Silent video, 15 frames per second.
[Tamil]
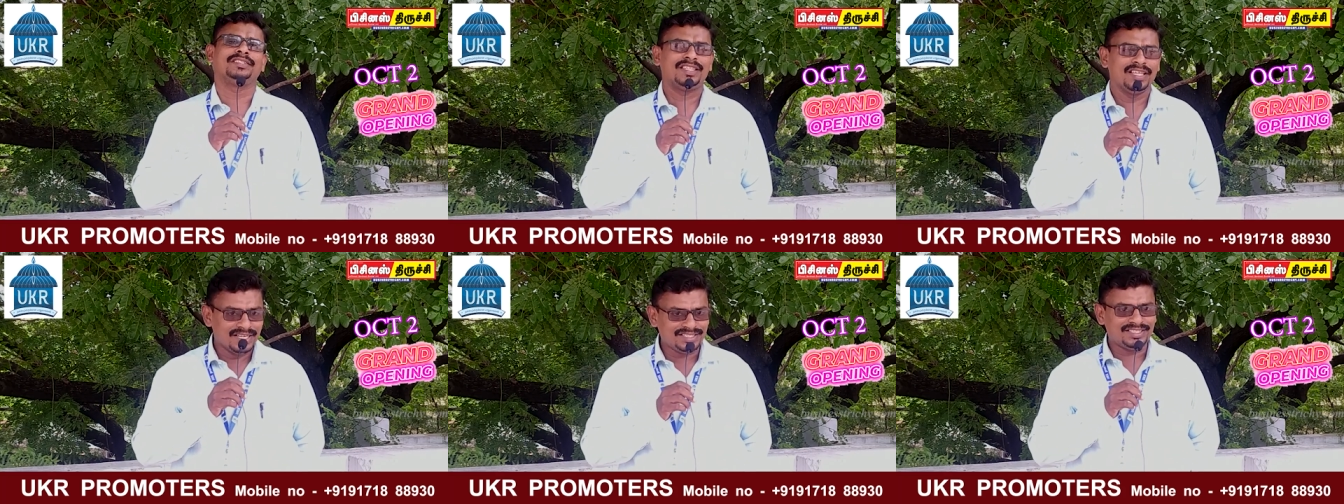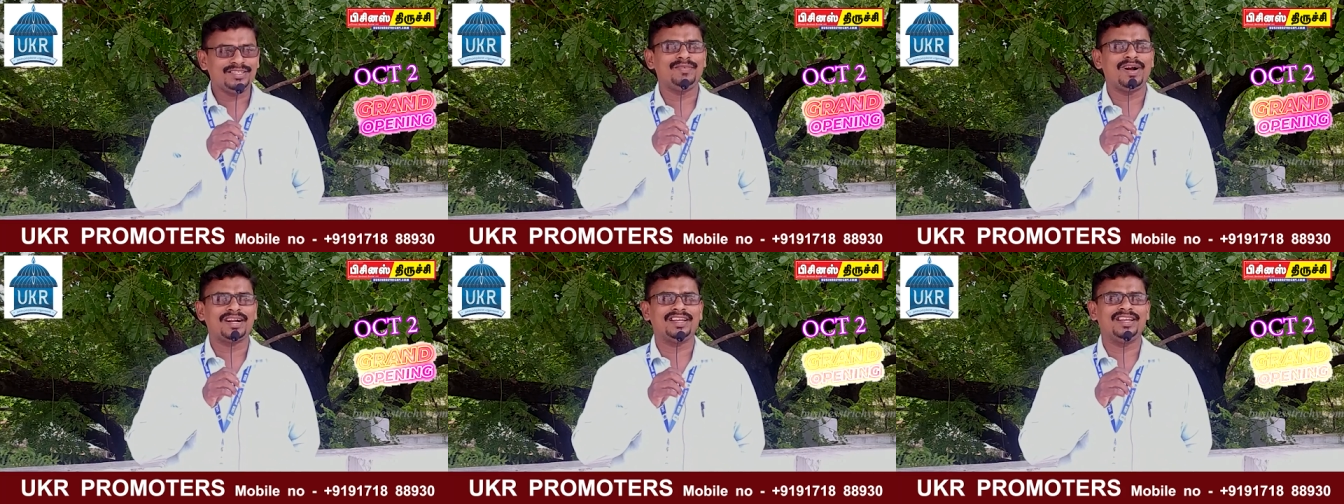திருச்சி
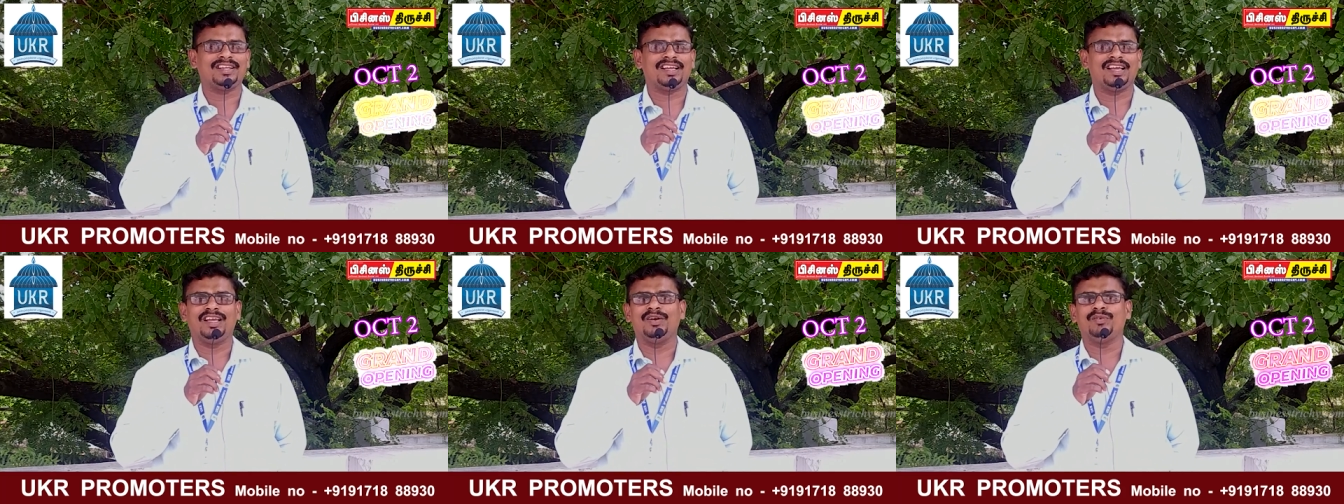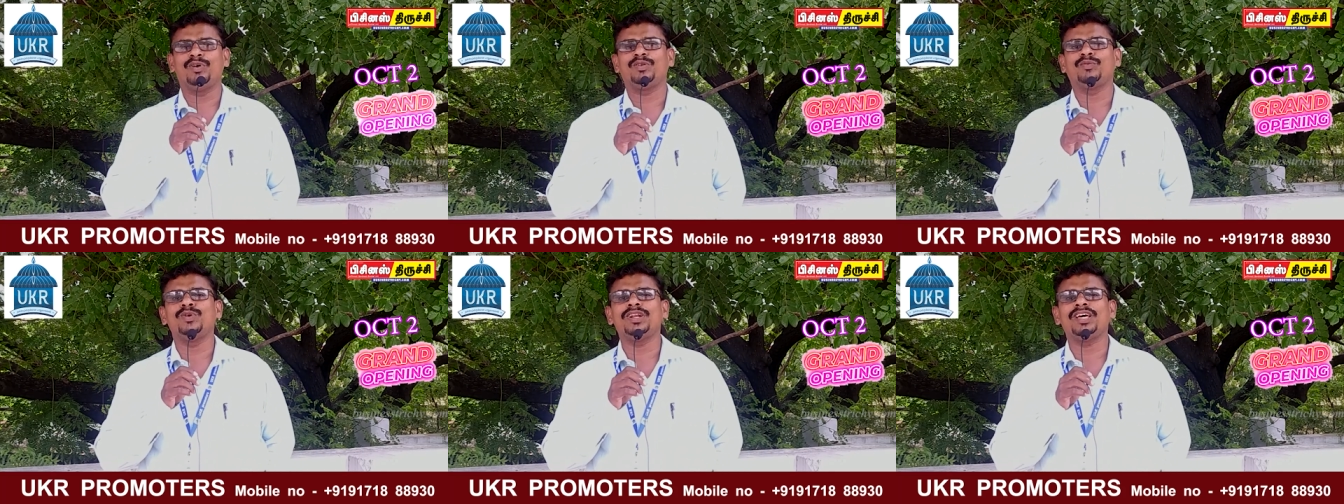மக்களுக்கு
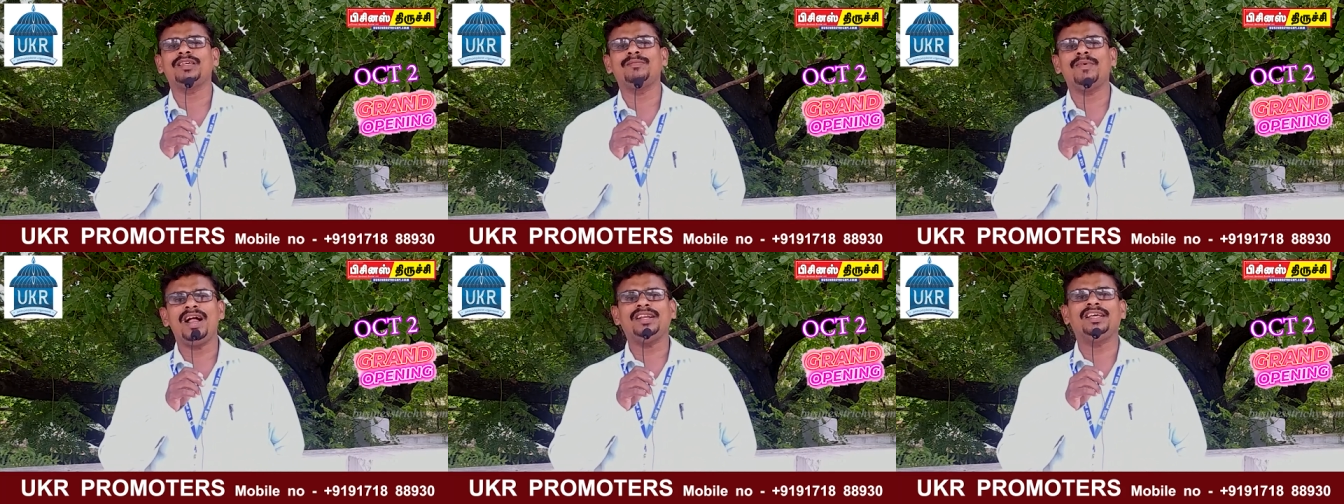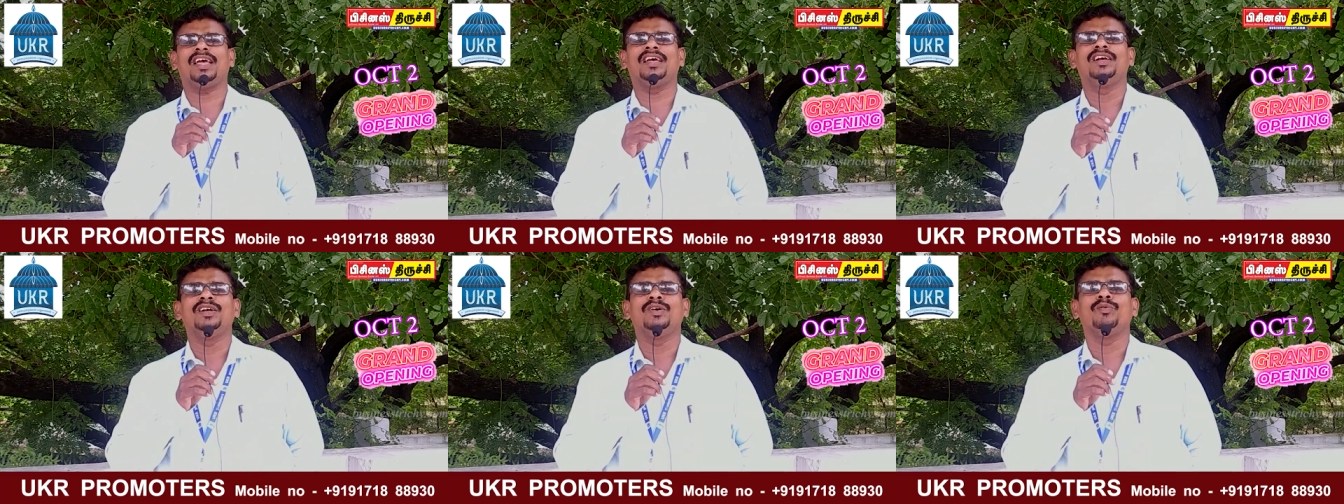ஒரு உன்னதமான
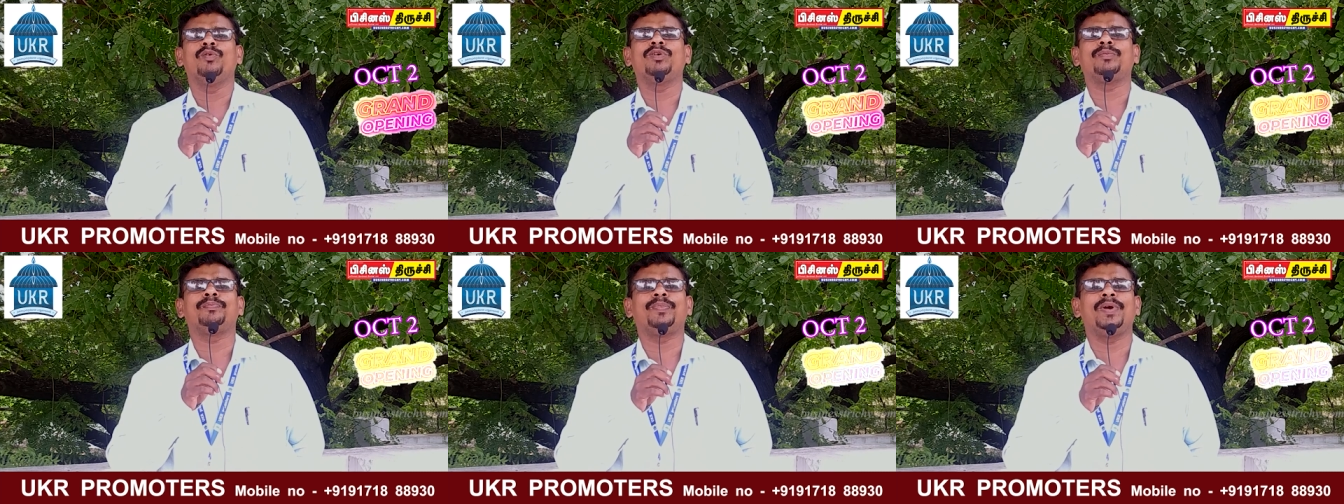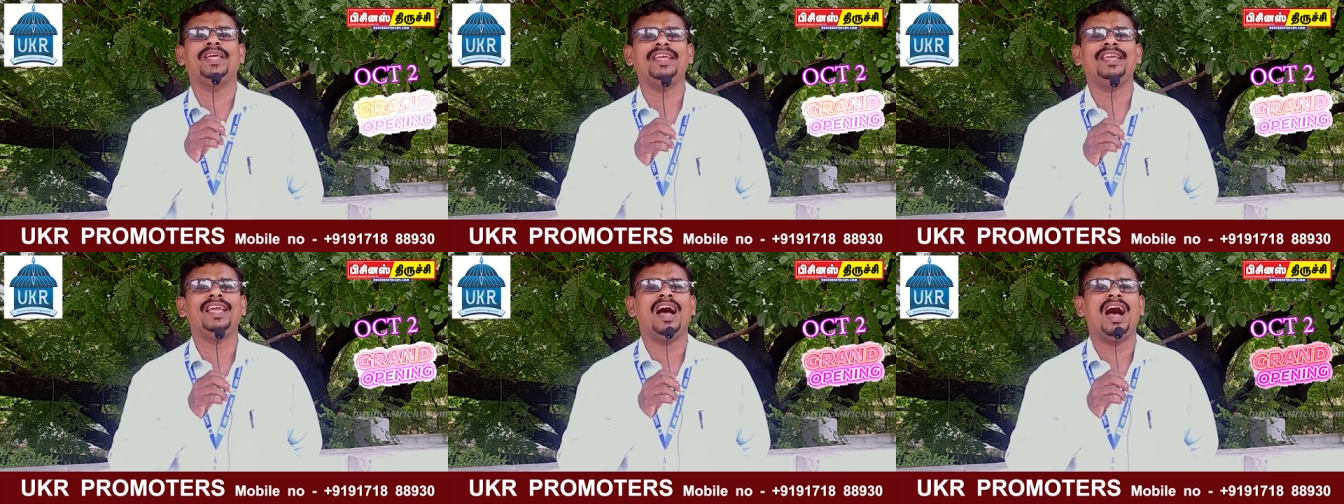ஒரு
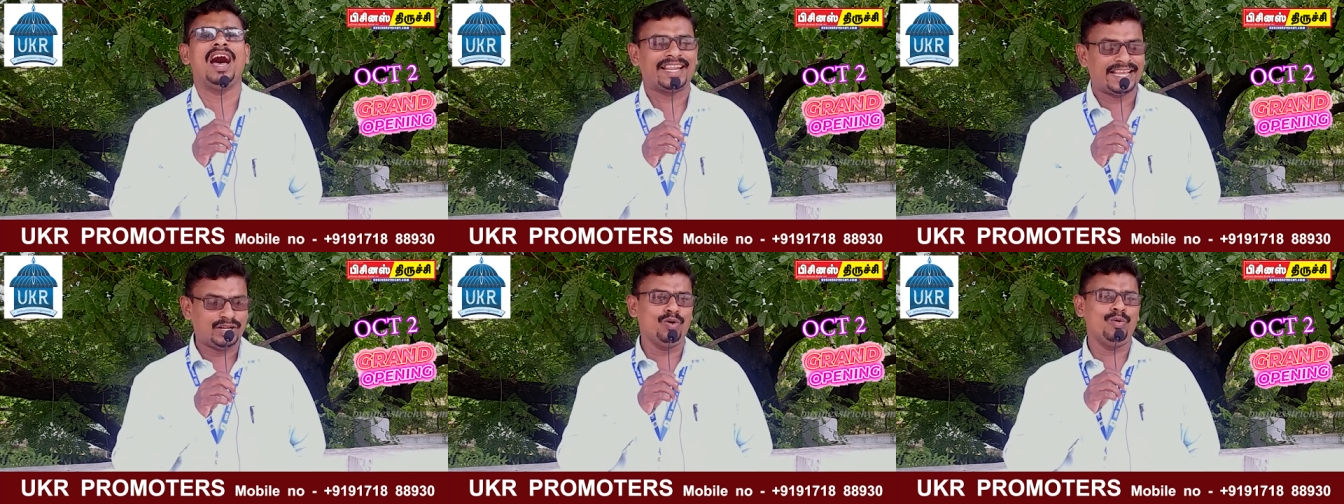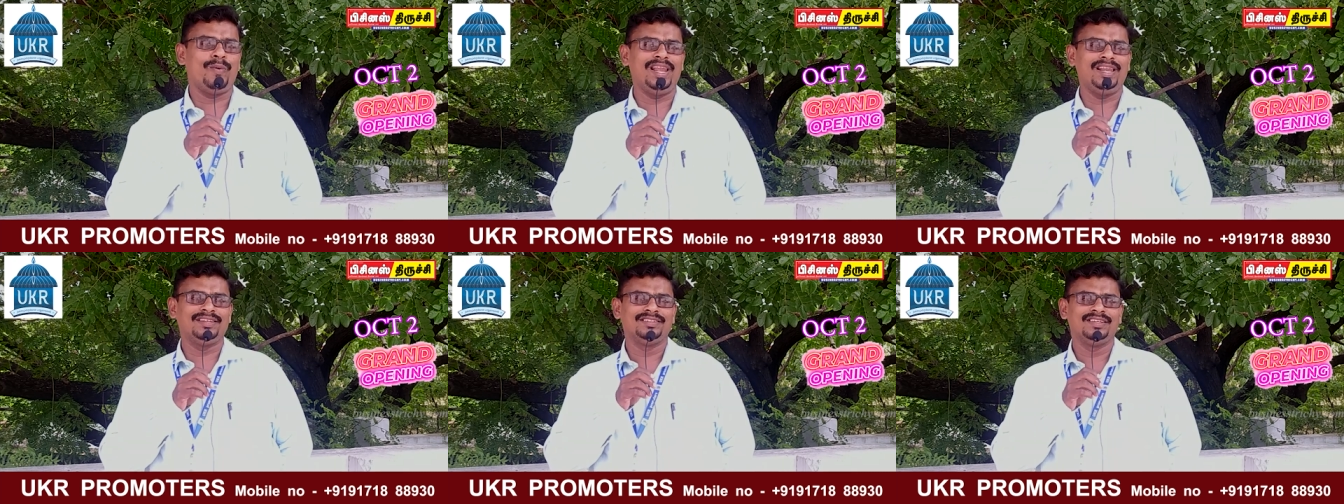பெரிய
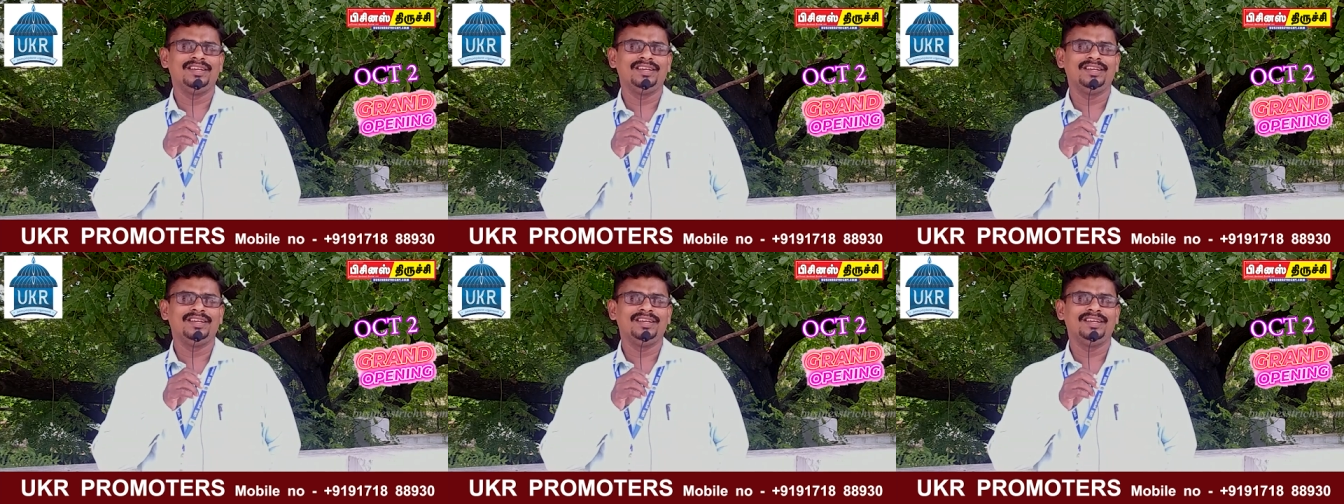அரைக்கூவல்